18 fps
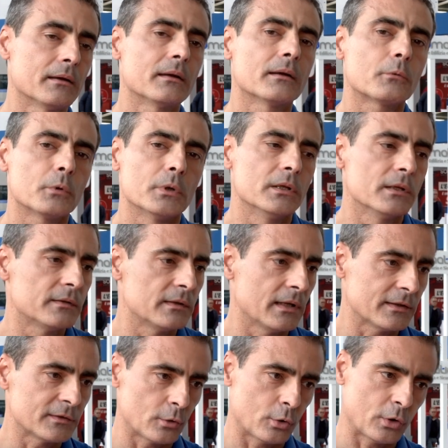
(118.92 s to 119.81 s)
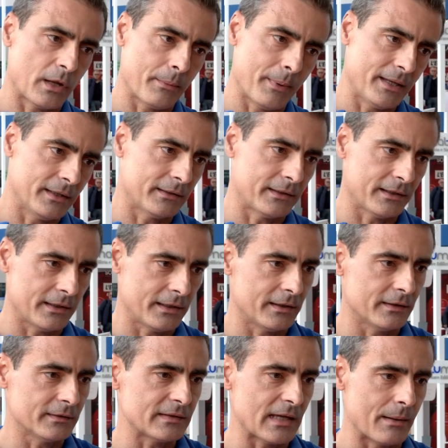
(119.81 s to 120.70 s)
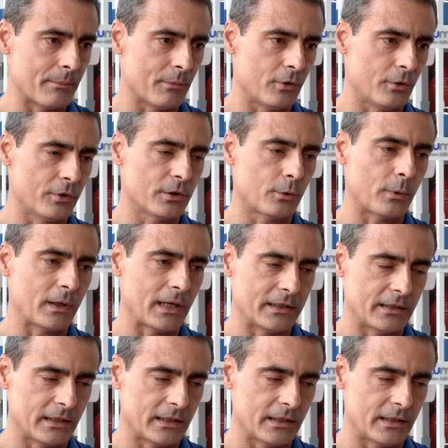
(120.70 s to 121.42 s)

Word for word: eh, quindi sì assolutamente siamo in quella